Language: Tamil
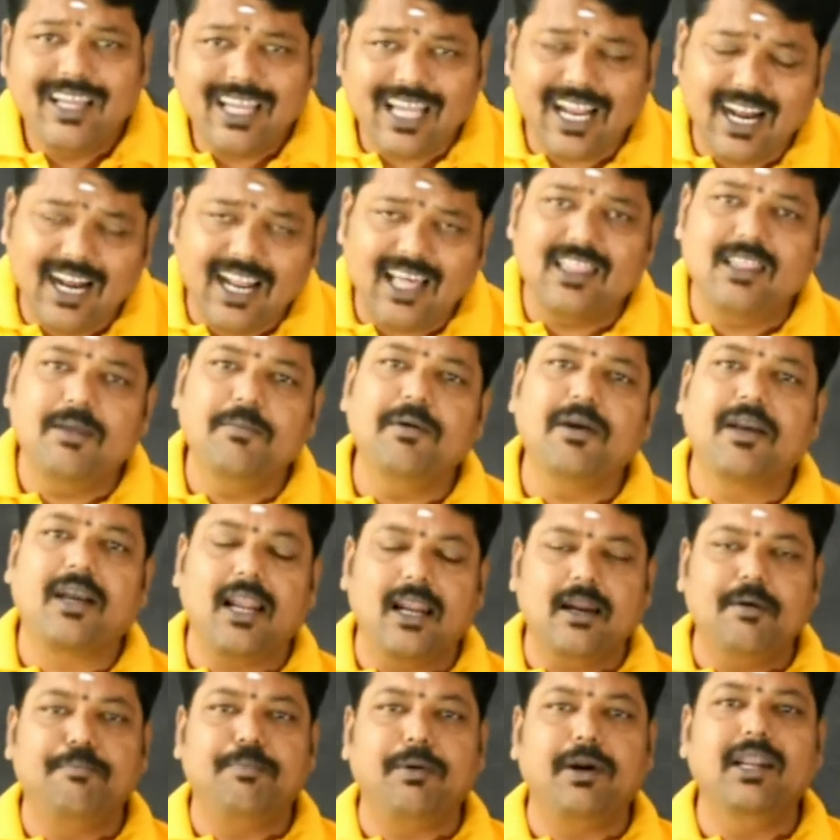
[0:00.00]
எல்லாத்தையுமே
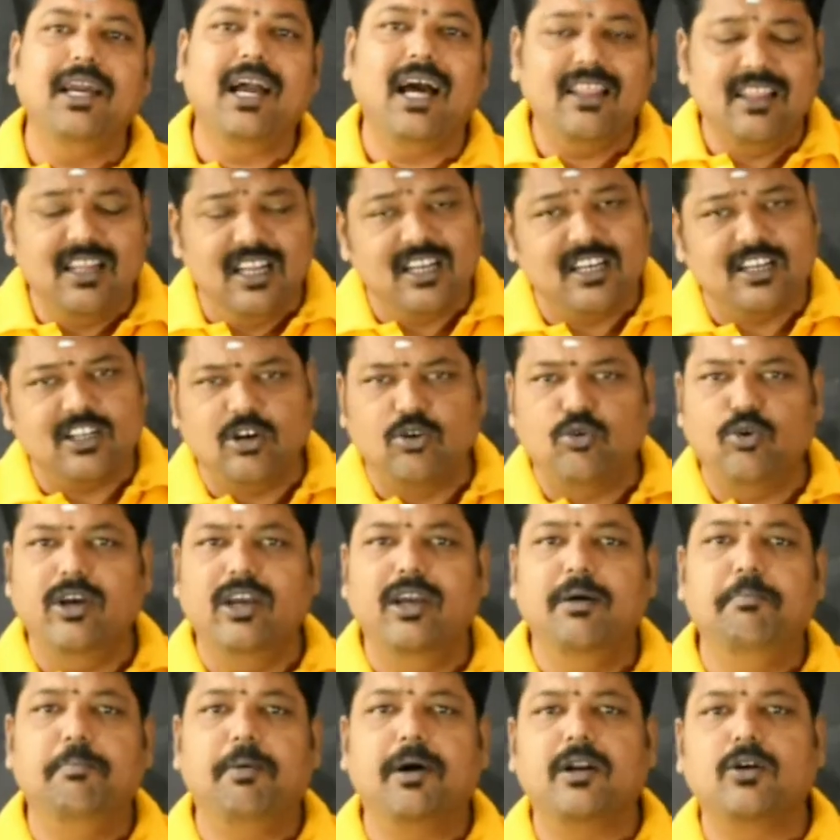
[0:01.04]
கலெக்ட் பண்ணி அதில் இருக்கக்கூடிய
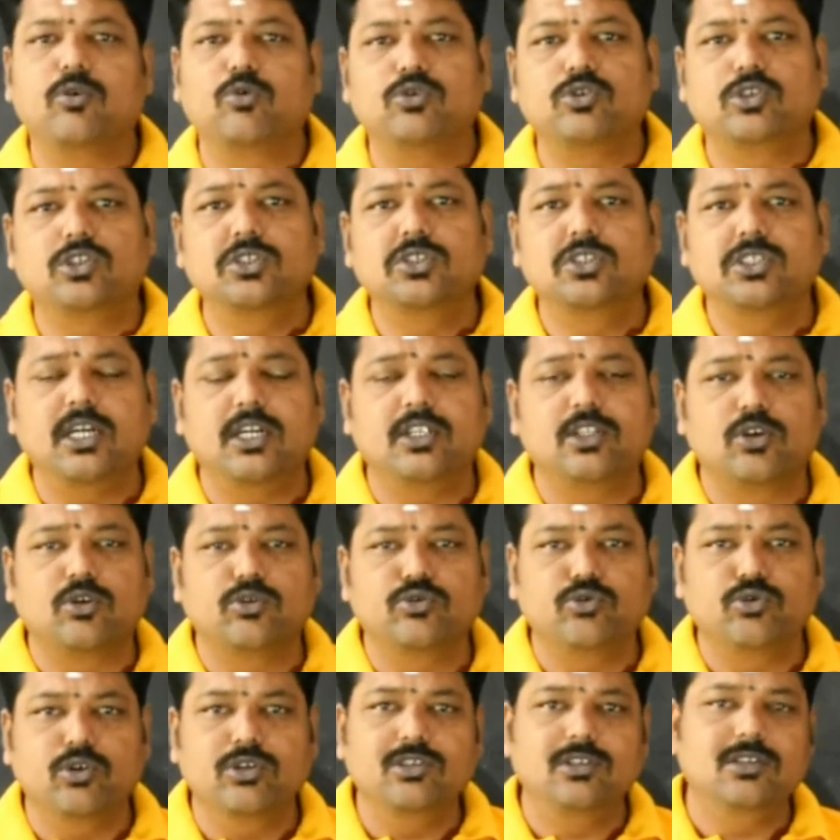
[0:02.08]
இம்பார்ட்டன்ட் கொஸ்டின்ஸ் தான் எடுத்த
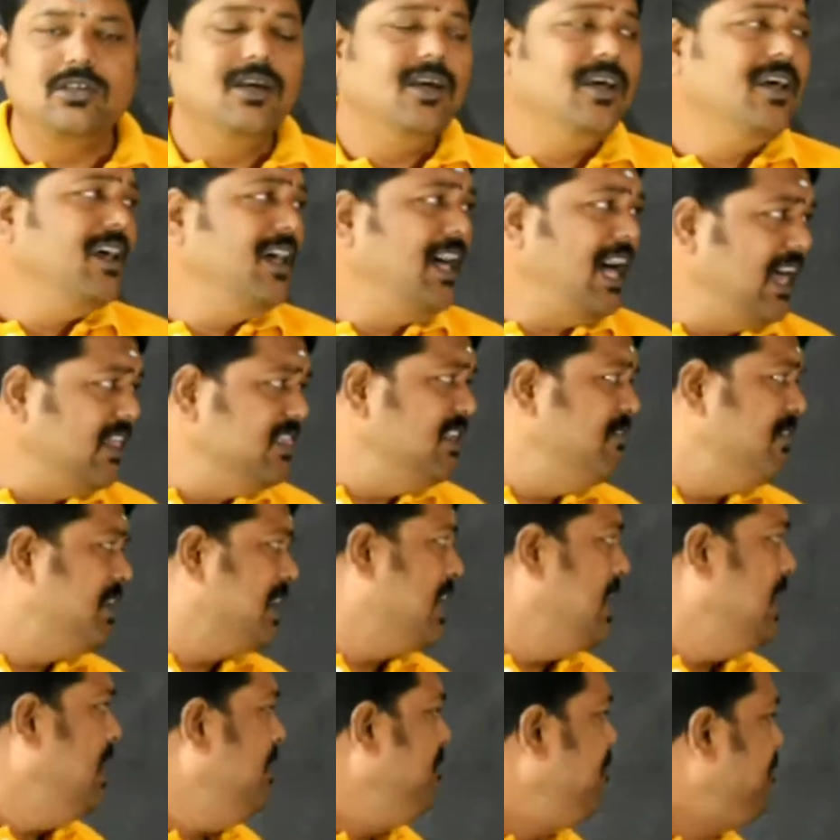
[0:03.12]
கொஸ்டின்ஸ் அந்த
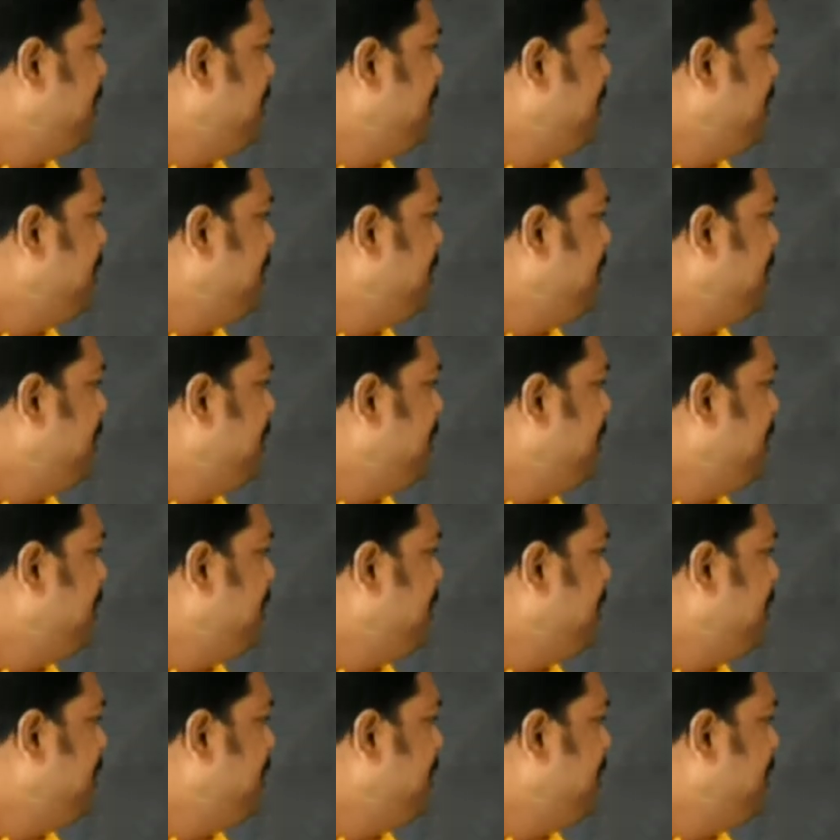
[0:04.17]
வகையில்